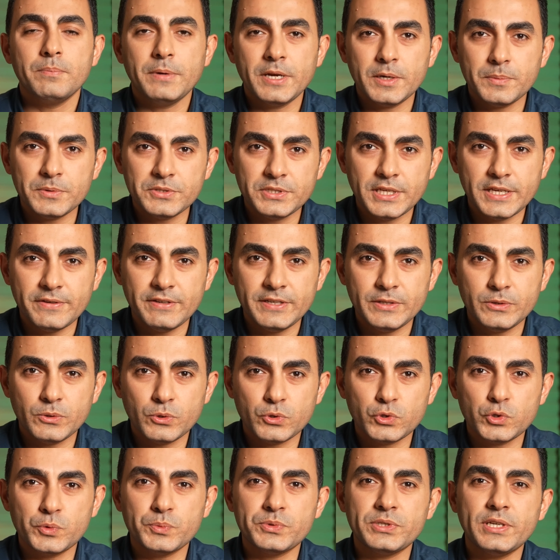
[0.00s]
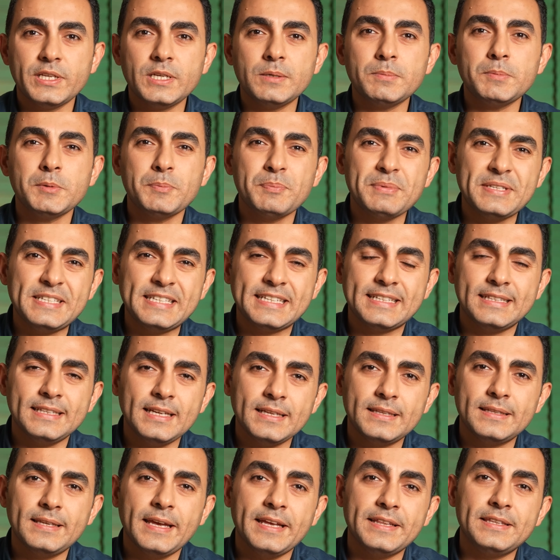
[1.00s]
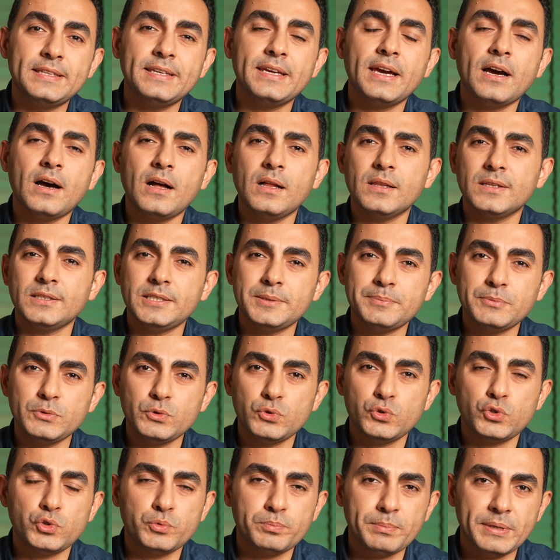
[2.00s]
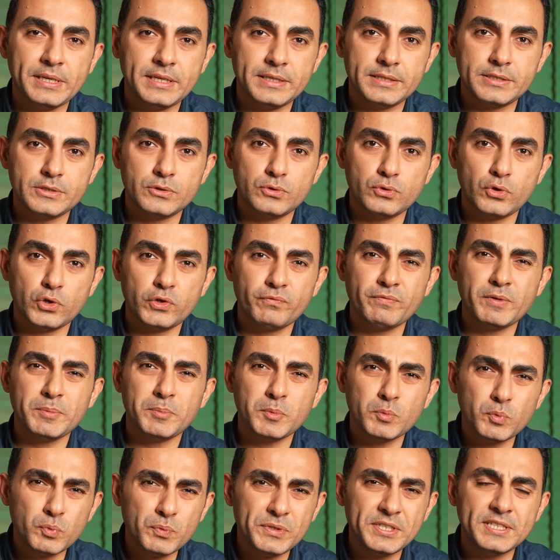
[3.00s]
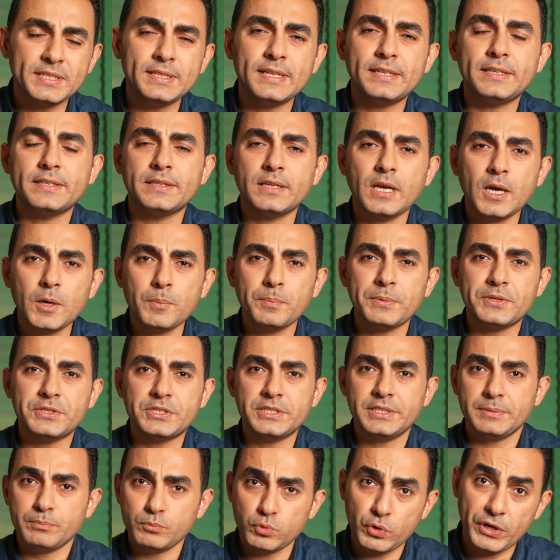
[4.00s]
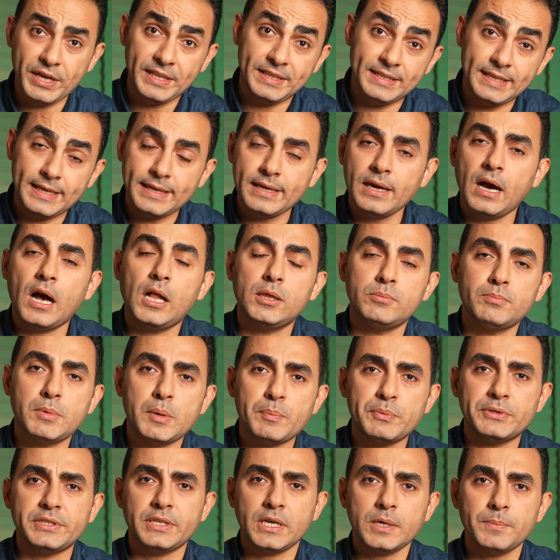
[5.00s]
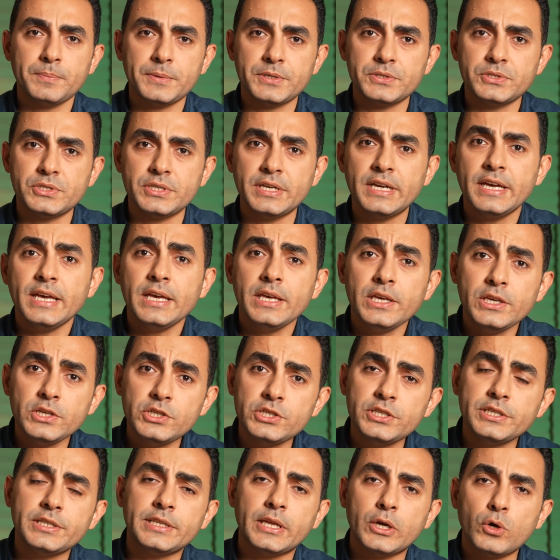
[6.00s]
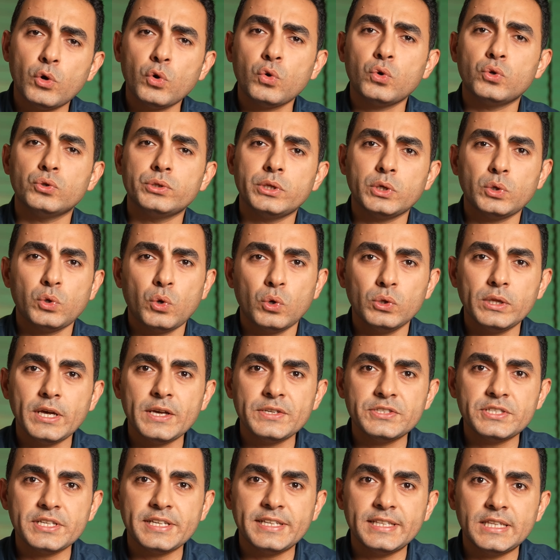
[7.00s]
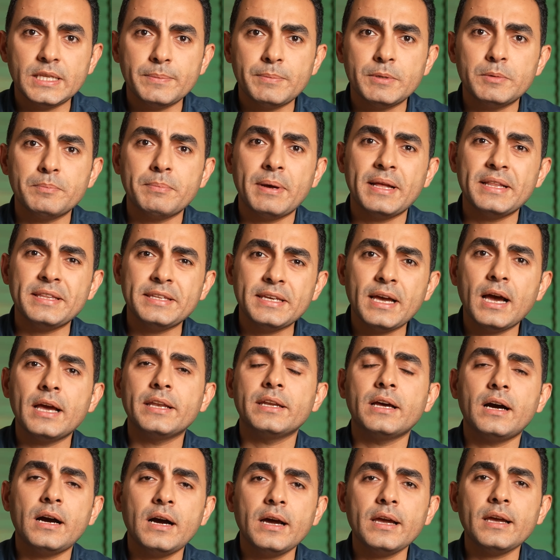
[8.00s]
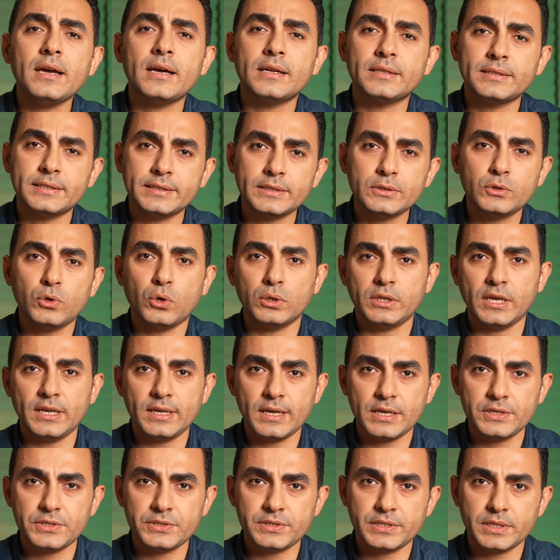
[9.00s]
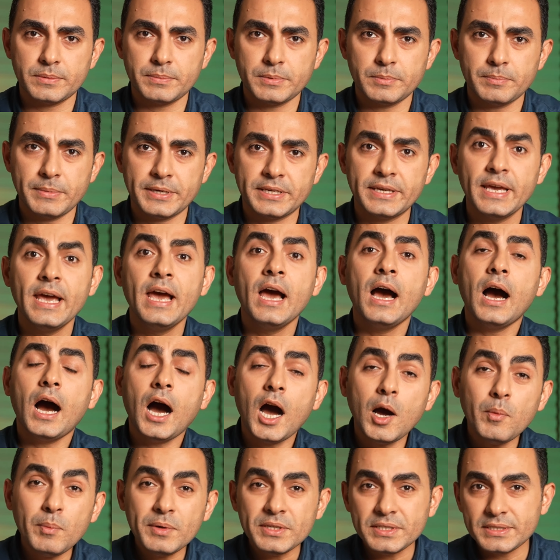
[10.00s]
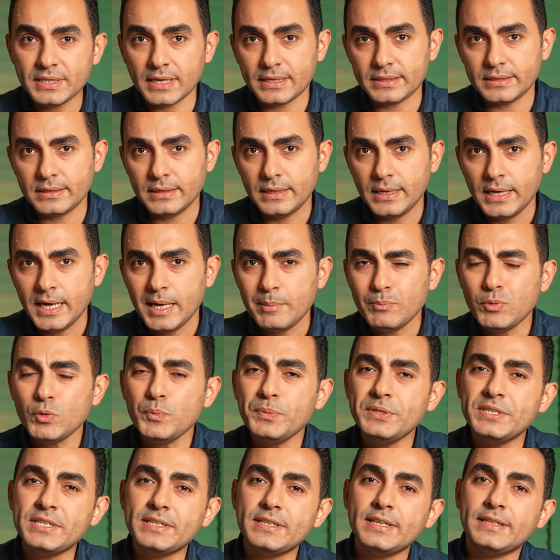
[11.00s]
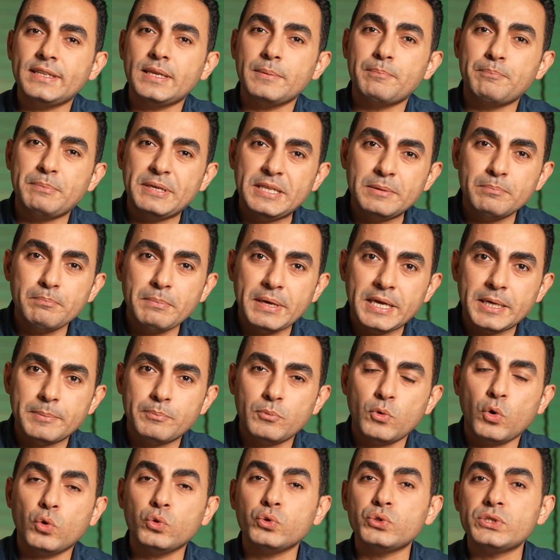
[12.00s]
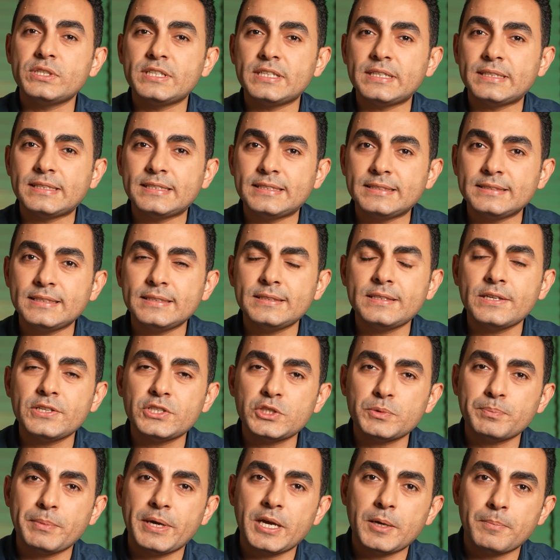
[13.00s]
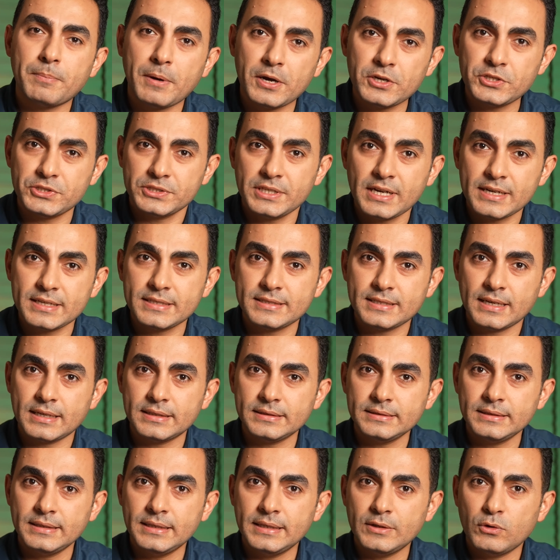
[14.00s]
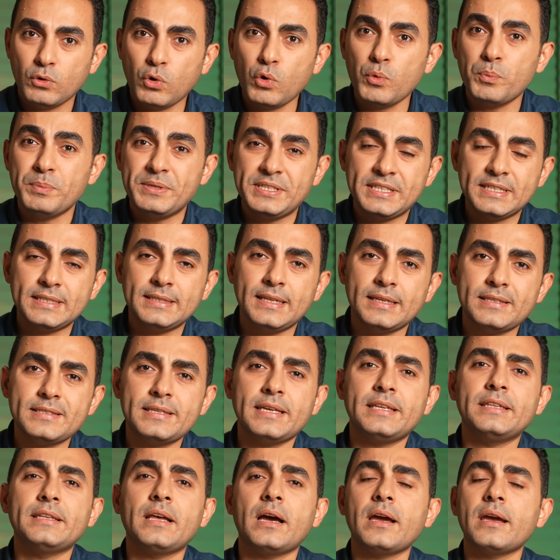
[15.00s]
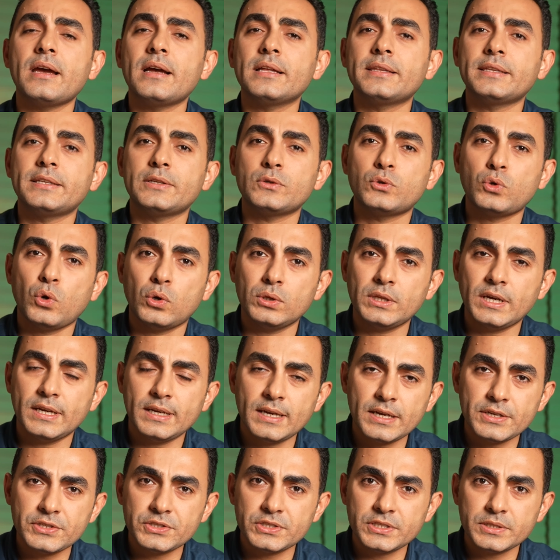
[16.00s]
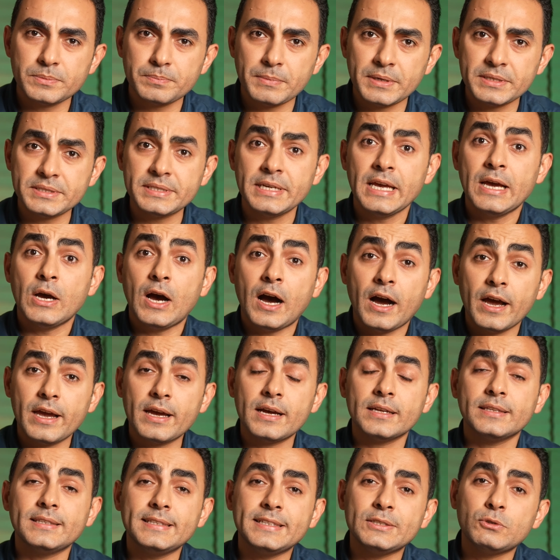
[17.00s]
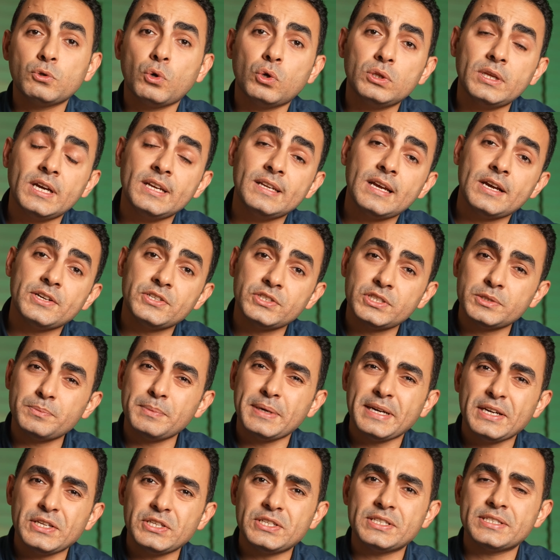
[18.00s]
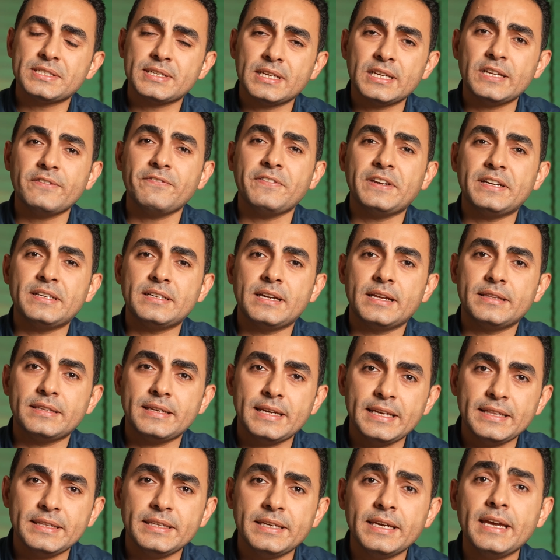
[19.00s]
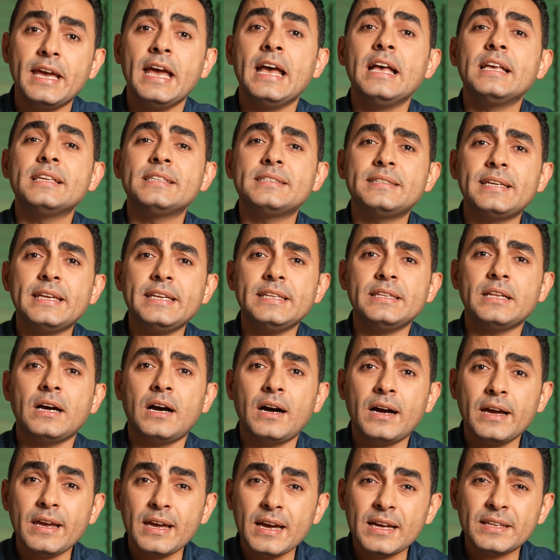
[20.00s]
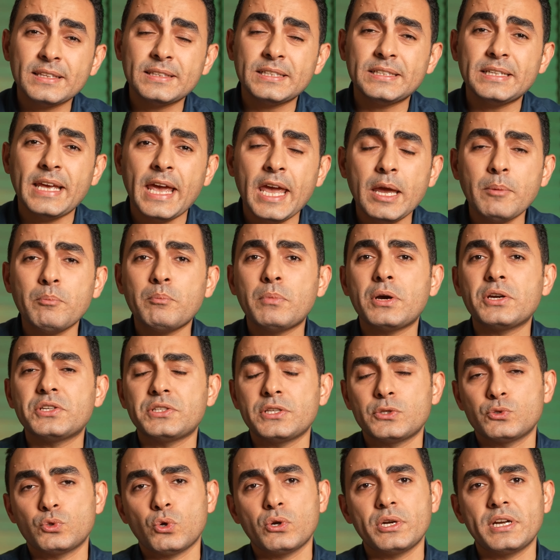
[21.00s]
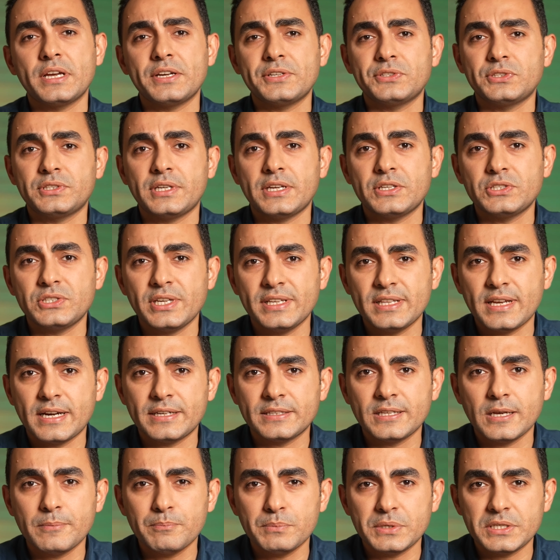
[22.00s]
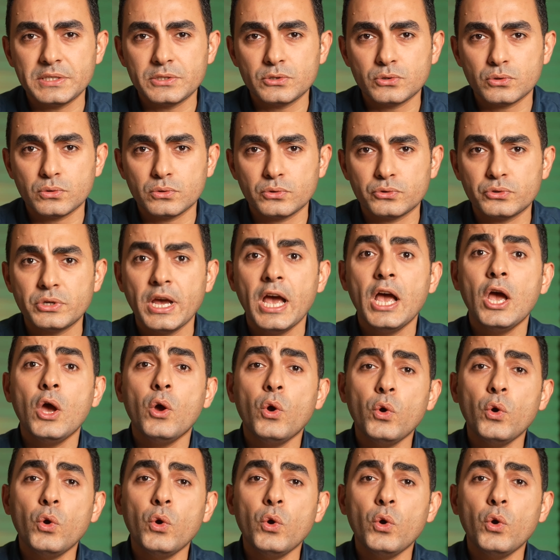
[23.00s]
Merhaba sevgili dostum. Sana bir bisiklet hediye aldığımı düşünmeni istiyorum. Ve bu bisikletin amacı, bu hediyeyi almamın amacı işine, okuluna kolayca gidebilmen yani hayatını kolaylaştırabilmek. Ama sen bu bisiklete binmeyip onu sırtında taşımaya başlarsan o bisiklet senin hayatını kolaylaştırmaz. Hayatını kolaylaştırmak için sana verilen hediye senin hayatını en başta zorlaştıran şeylerden birisi olur.